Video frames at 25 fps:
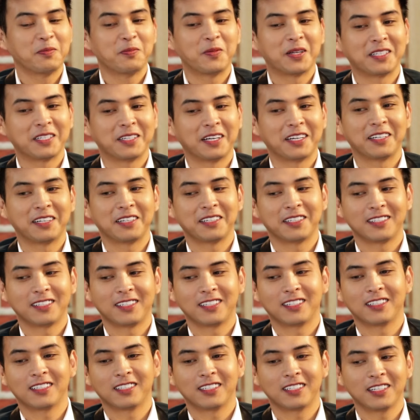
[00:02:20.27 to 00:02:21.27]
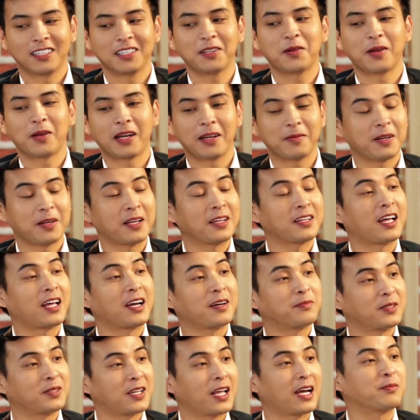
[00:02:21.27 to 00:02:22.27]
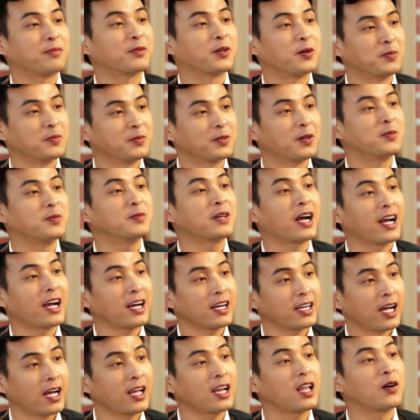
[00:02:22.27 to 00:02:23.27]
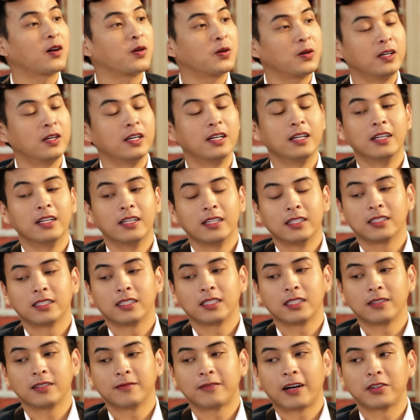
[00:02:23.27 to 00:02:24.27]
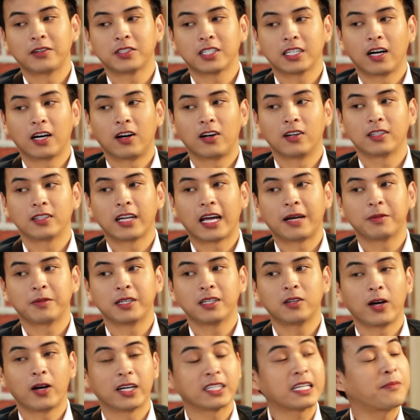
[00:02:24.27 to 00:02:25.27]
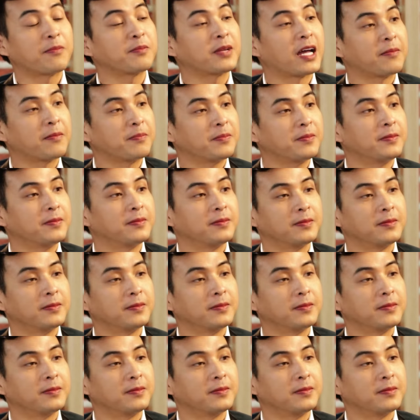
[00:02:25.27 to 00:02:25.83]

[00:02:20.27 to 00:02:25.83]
mình uh, nói chung là em làm làm cũng cũng khá khá lâu thì vào sài gòn làm có khoảng 5 năm